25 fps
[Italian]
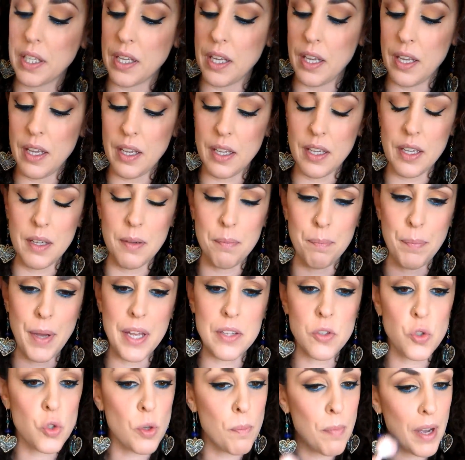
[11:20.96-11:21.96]
perché
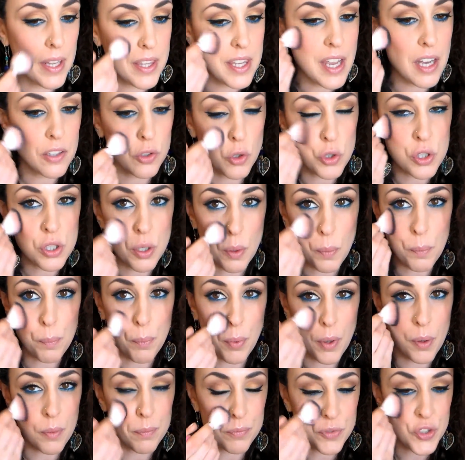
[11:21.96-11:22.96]
penso bagnato si
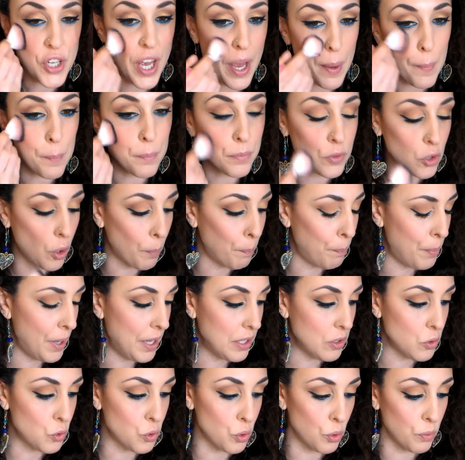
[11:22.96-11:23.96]
può cioè no
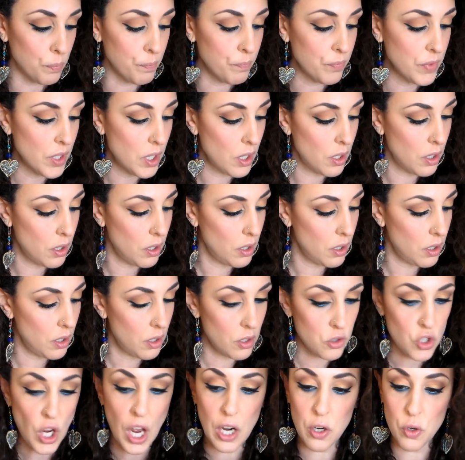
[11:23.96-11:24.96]
penso
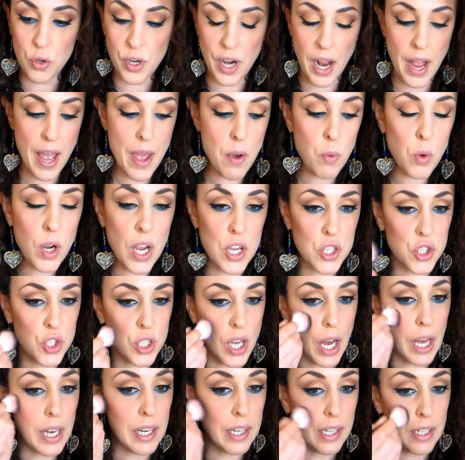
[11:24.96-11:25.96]
allora è un
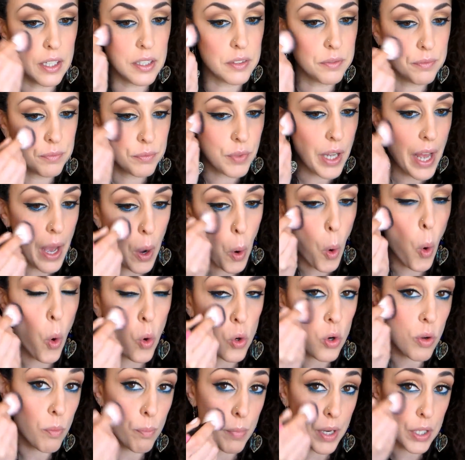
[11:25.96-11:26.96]
cajal o
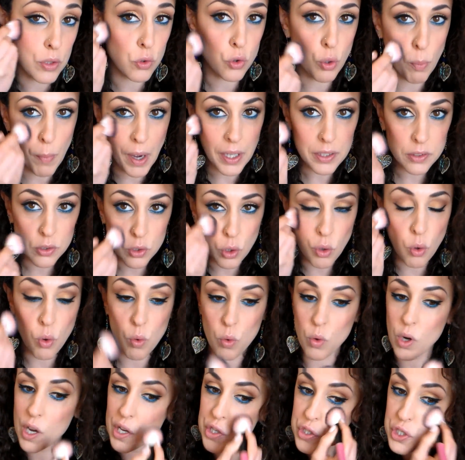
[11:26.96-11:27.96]
un ombretto matto o
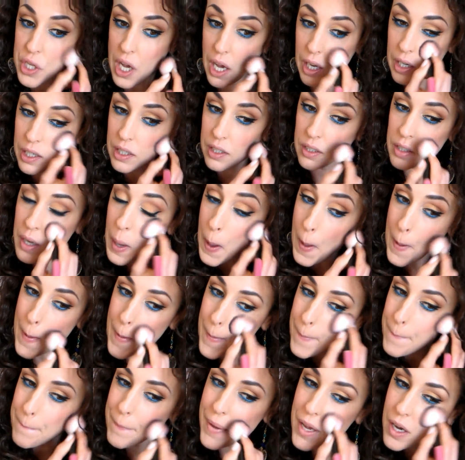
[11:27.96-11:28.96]
un cajal
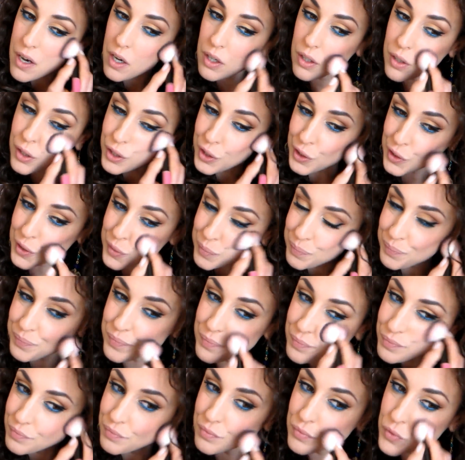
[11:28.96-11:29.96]
però mm,
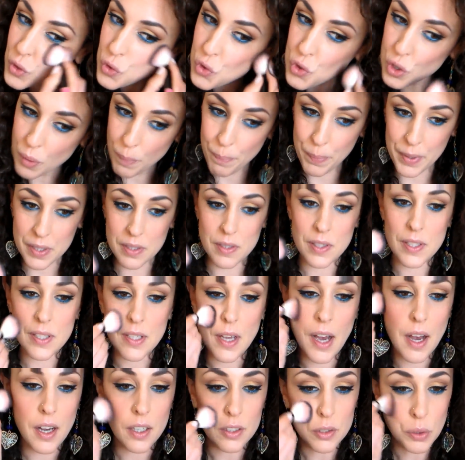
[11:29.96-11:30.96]
non ci ho
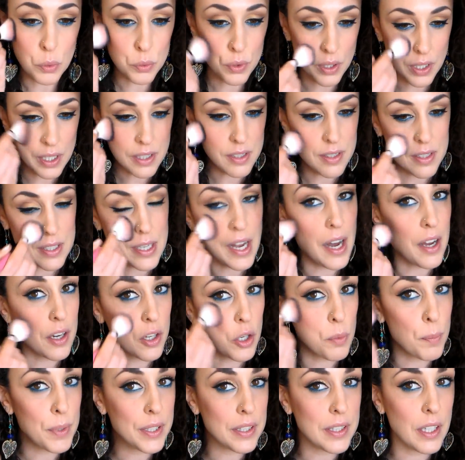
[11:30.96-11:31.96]
pensato a
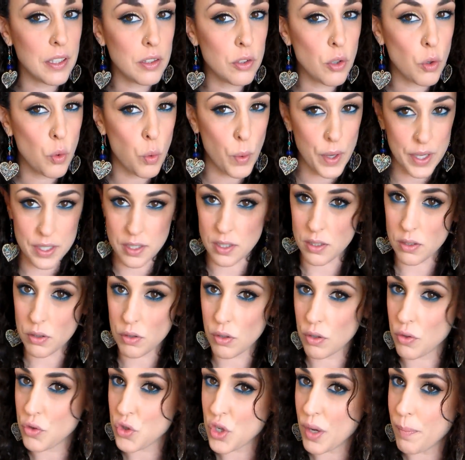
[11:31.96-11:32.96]
utilizzarlo mettendo
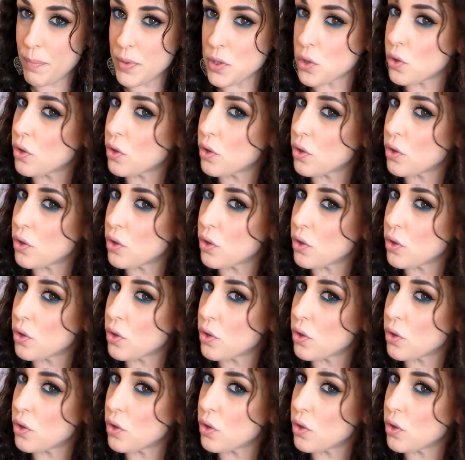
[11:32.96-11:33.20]
questo non c'è